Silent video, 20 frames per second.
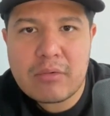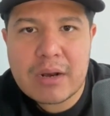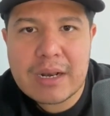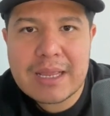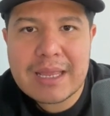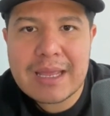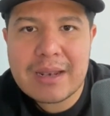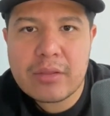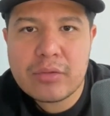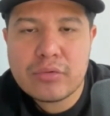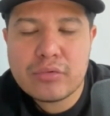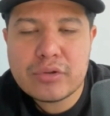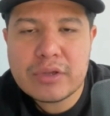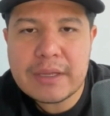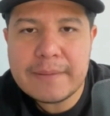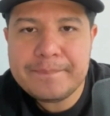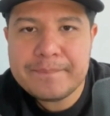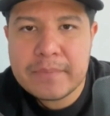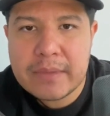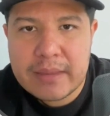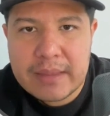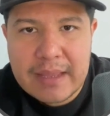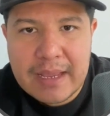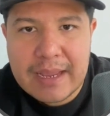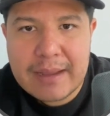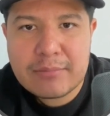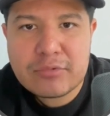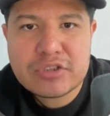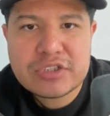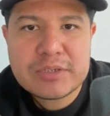cualquier duda de
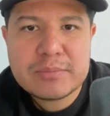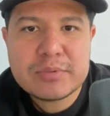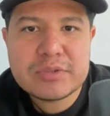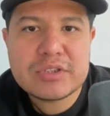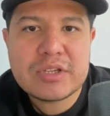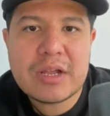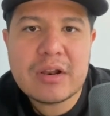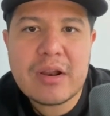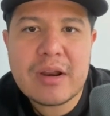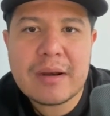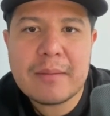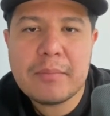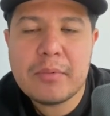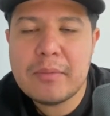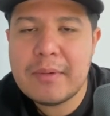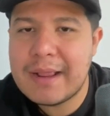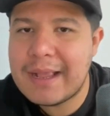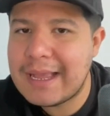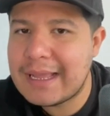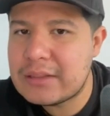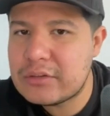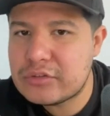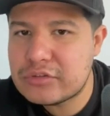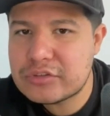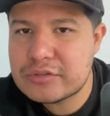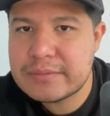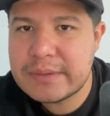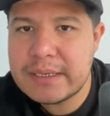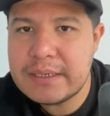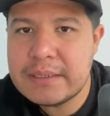qué municipio está la República
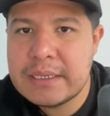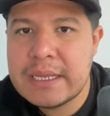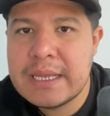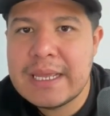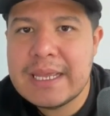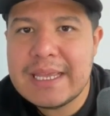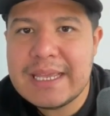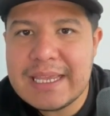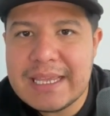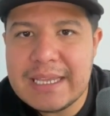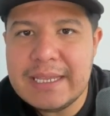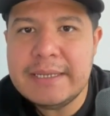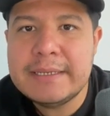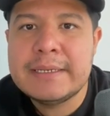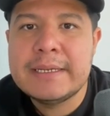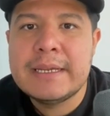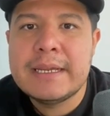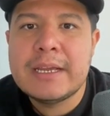nos ve y